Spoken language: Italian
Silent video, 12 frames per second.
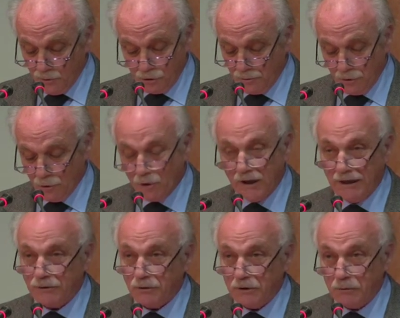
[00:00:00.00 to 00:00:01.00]
molto più
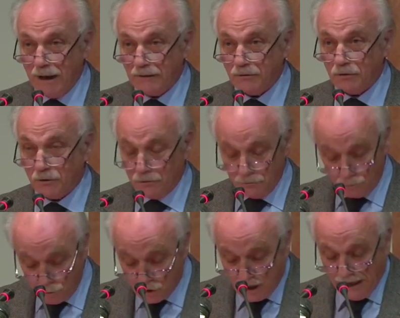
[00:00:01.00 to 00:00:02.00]
concreto di quanto
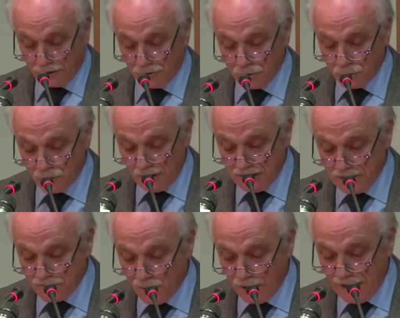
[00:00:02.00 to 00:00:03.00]
un certo
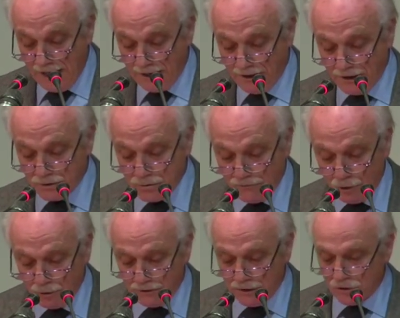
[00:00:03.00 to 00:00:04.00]
socialismo reale a sua
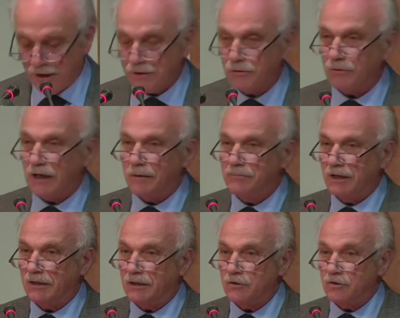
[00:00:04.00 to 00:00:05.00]
volta certo
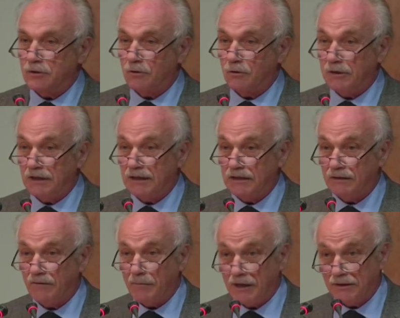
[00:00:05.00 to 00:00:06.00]
abbia reagito
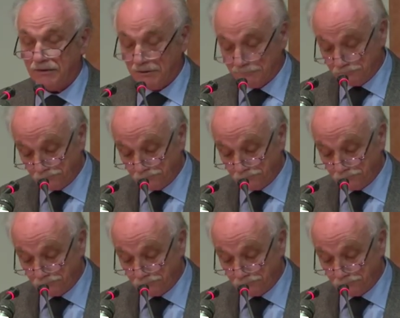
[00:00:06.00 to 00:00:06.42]
negativamente.